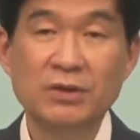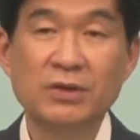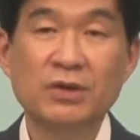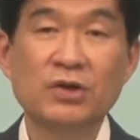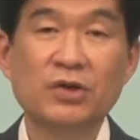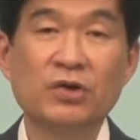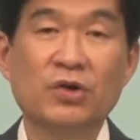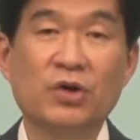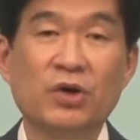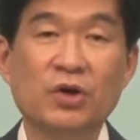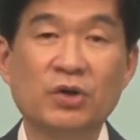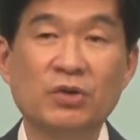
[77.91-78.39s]

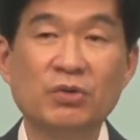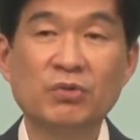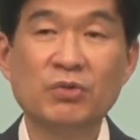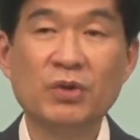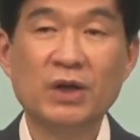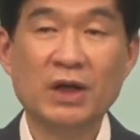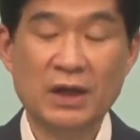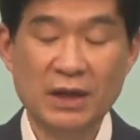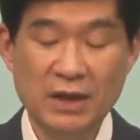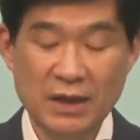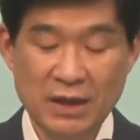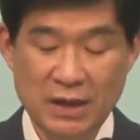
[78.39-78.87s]

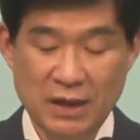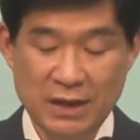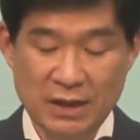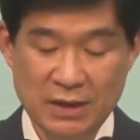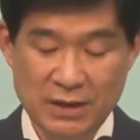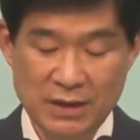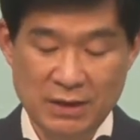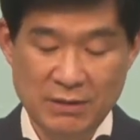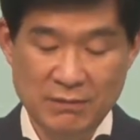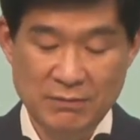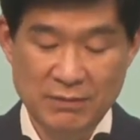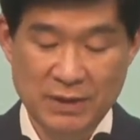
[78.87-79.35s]

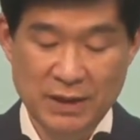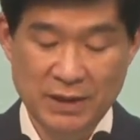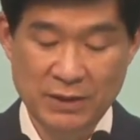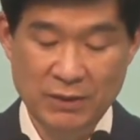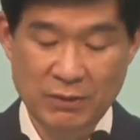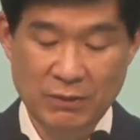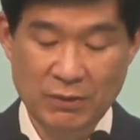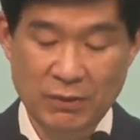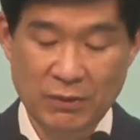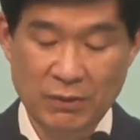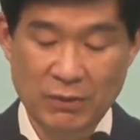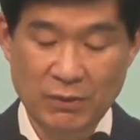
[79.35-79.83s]
거룩하라라는
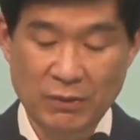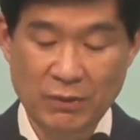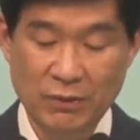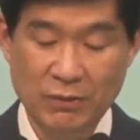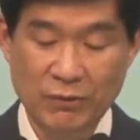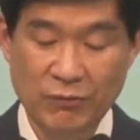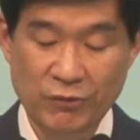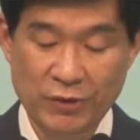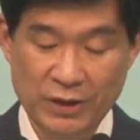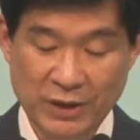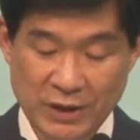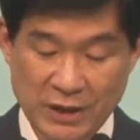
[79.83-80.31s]
말이고
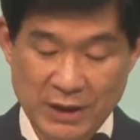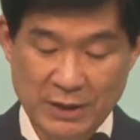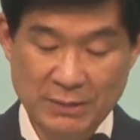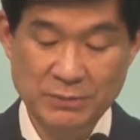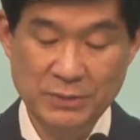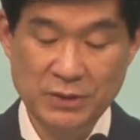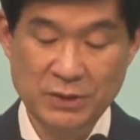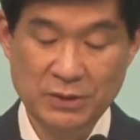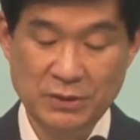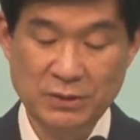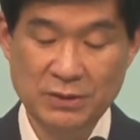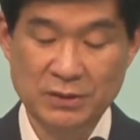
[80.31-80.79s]

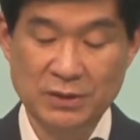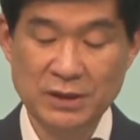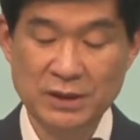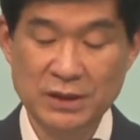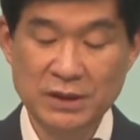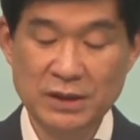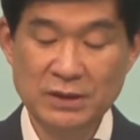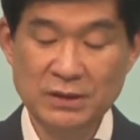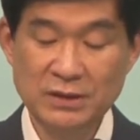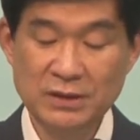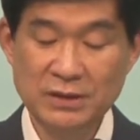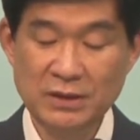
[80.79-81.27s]
왜냐하면
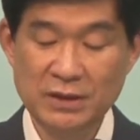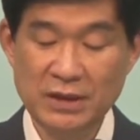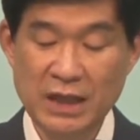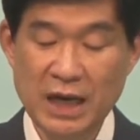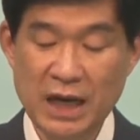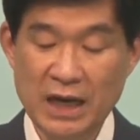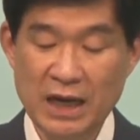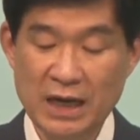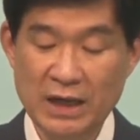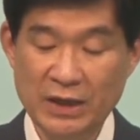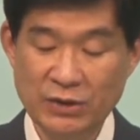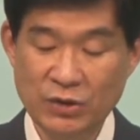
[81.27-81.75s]
이는
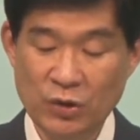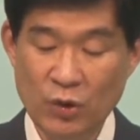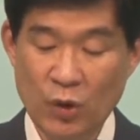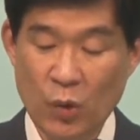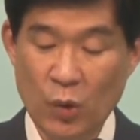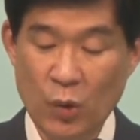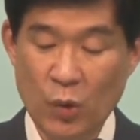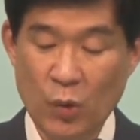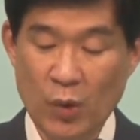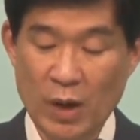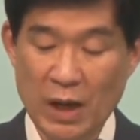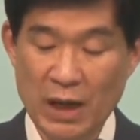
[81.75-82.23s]
나
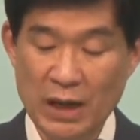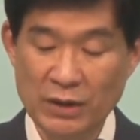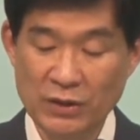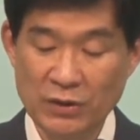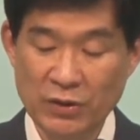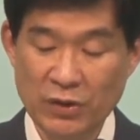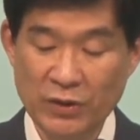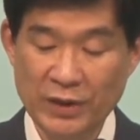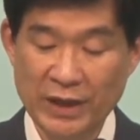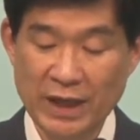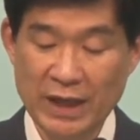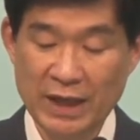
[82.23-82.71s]
여호와
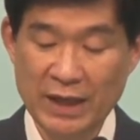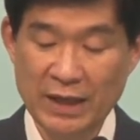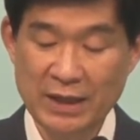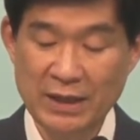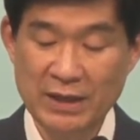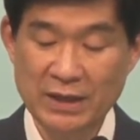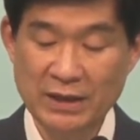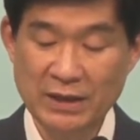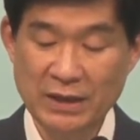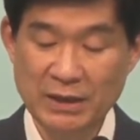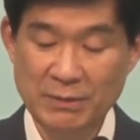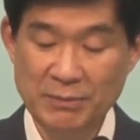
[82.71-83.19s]
너의
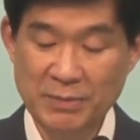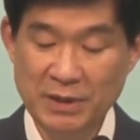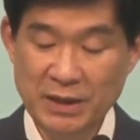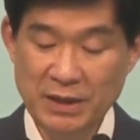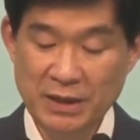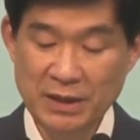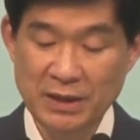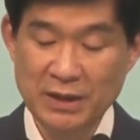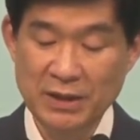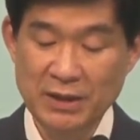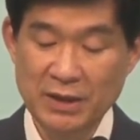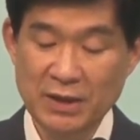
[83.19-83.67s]

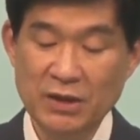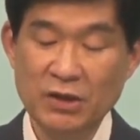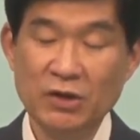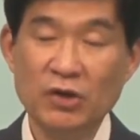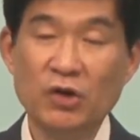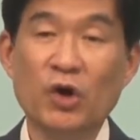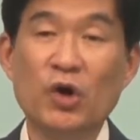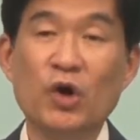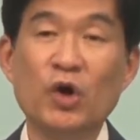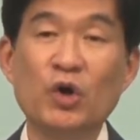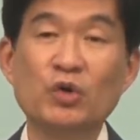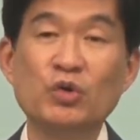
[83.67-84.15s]
하나님이
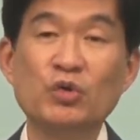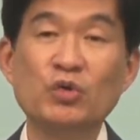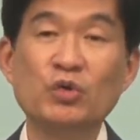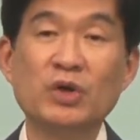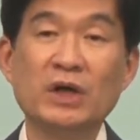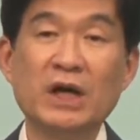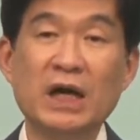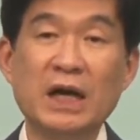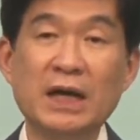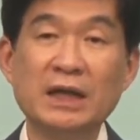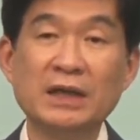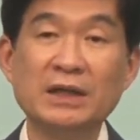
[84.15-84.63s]

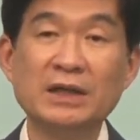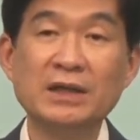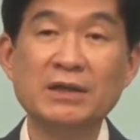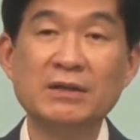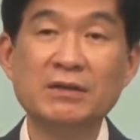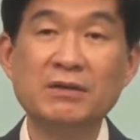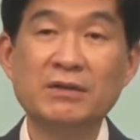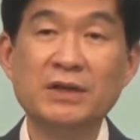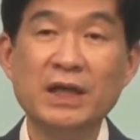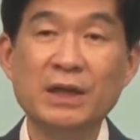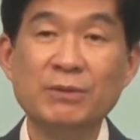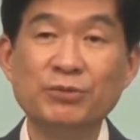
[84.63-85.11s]
거룩하기
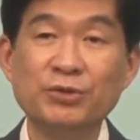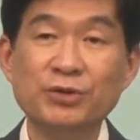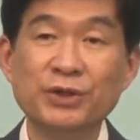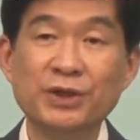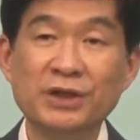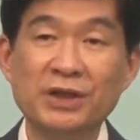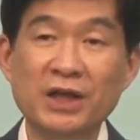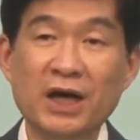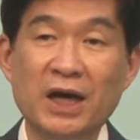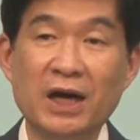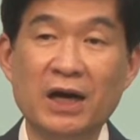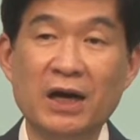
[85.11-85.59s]

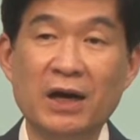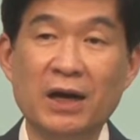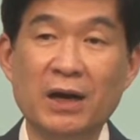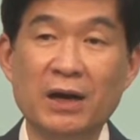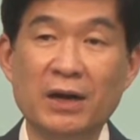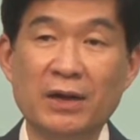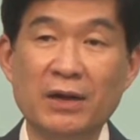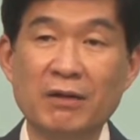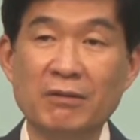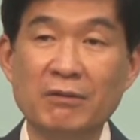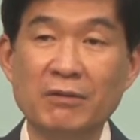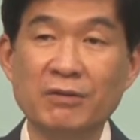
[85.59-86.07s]

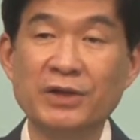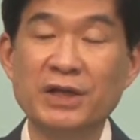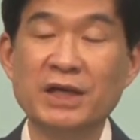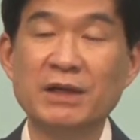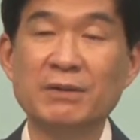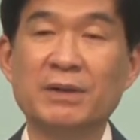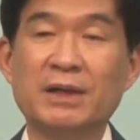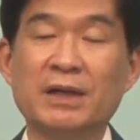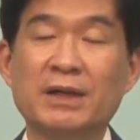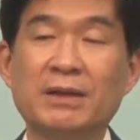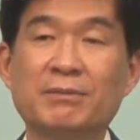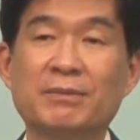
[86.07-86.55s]
때문이다라고 이렇게
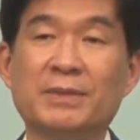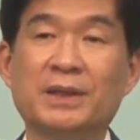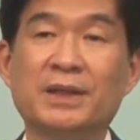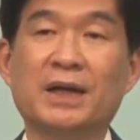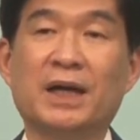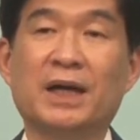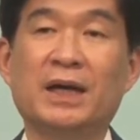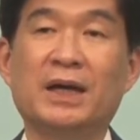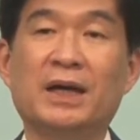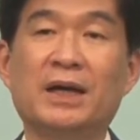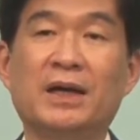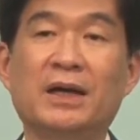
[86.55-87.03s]

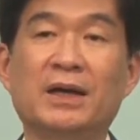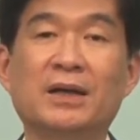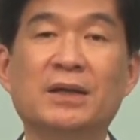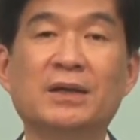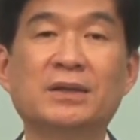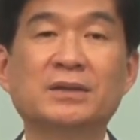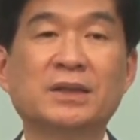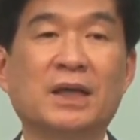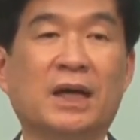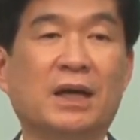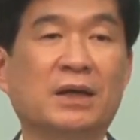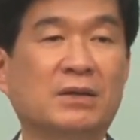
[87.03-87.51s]
말합니다.
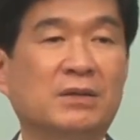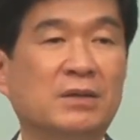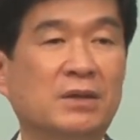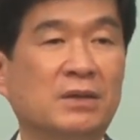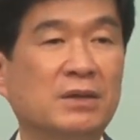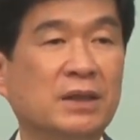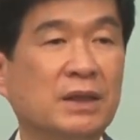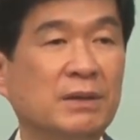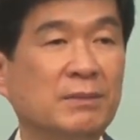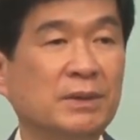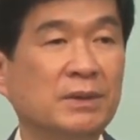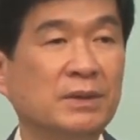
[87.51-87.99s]
자,
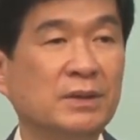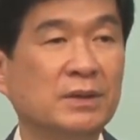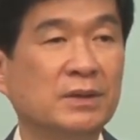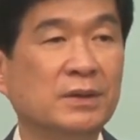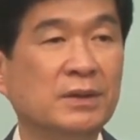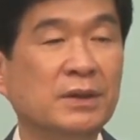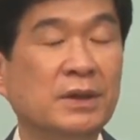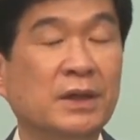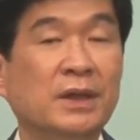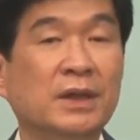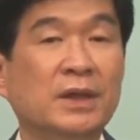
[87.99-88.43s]
그렇다면은